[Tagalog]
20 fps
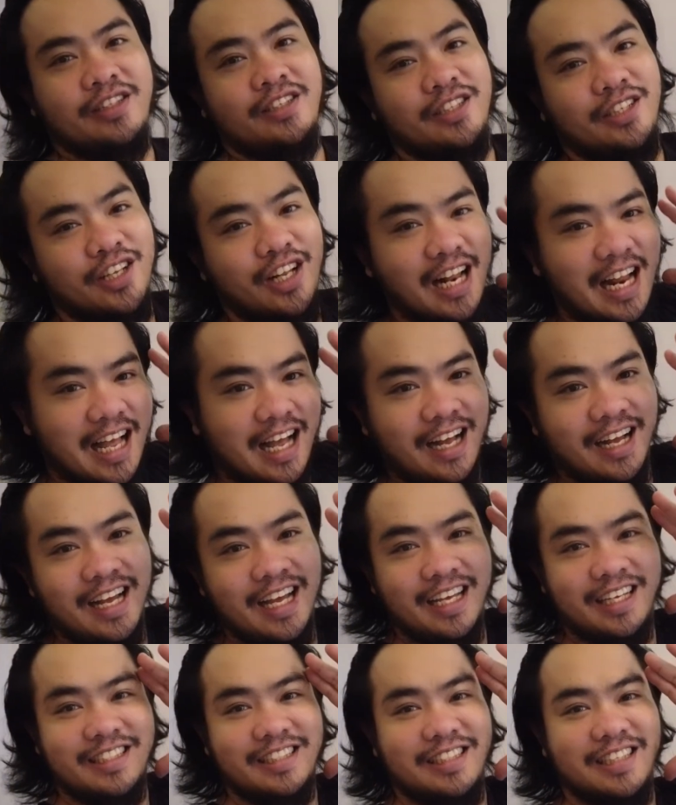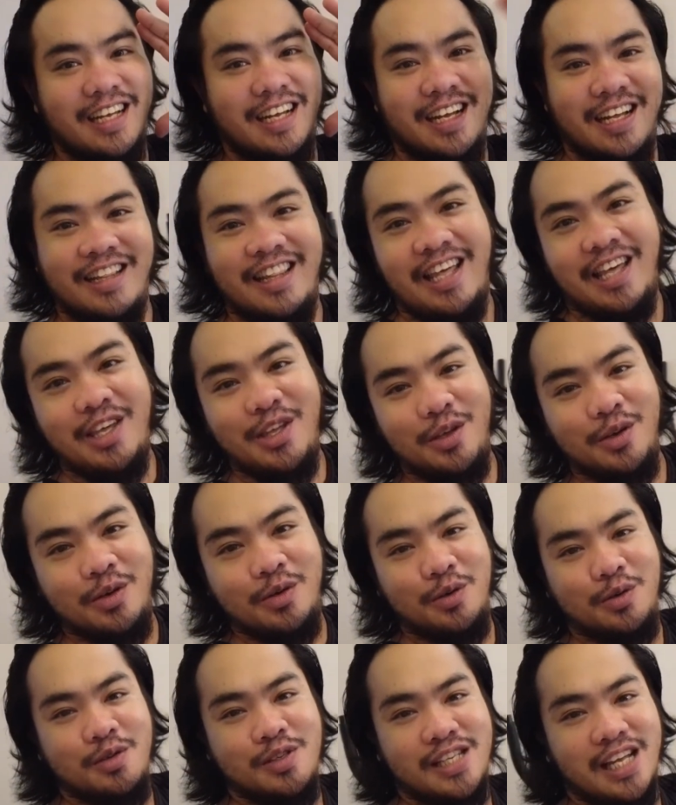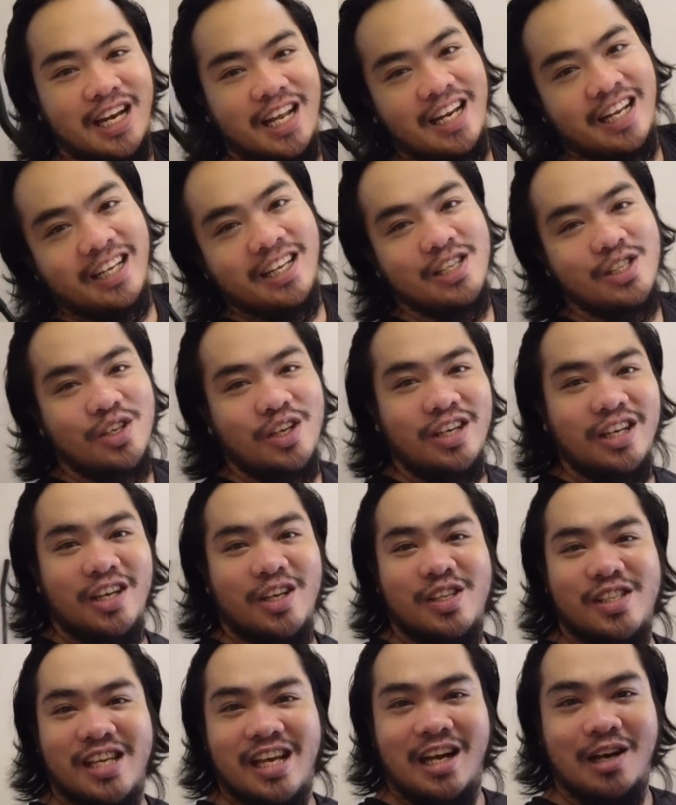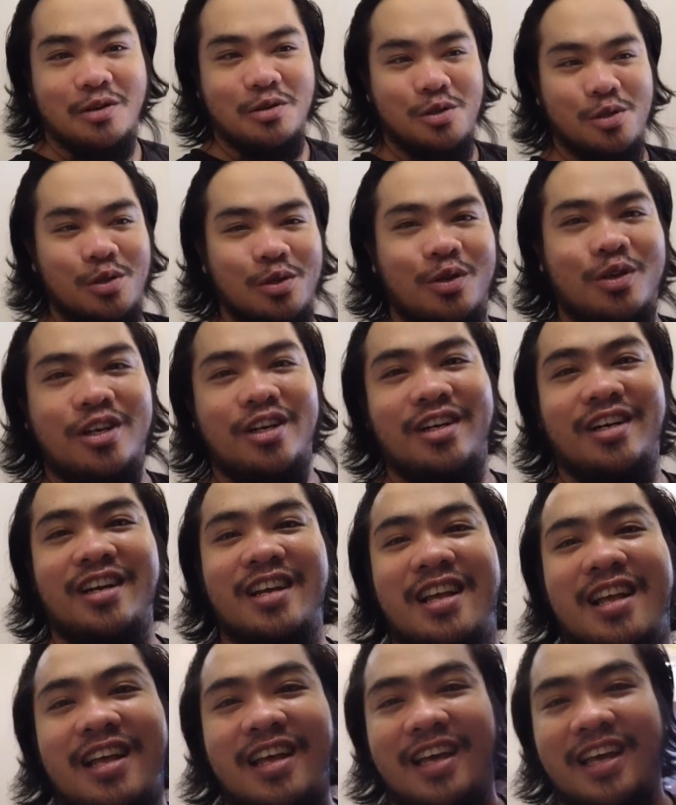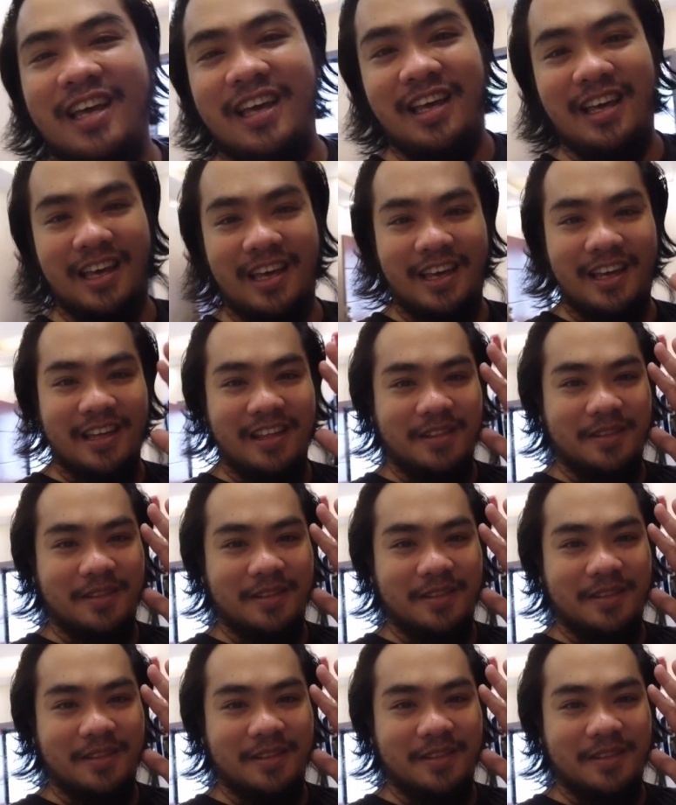Yan yun lang guys. Uh, thank you. Sana nag-enjoy kayo sa house tour.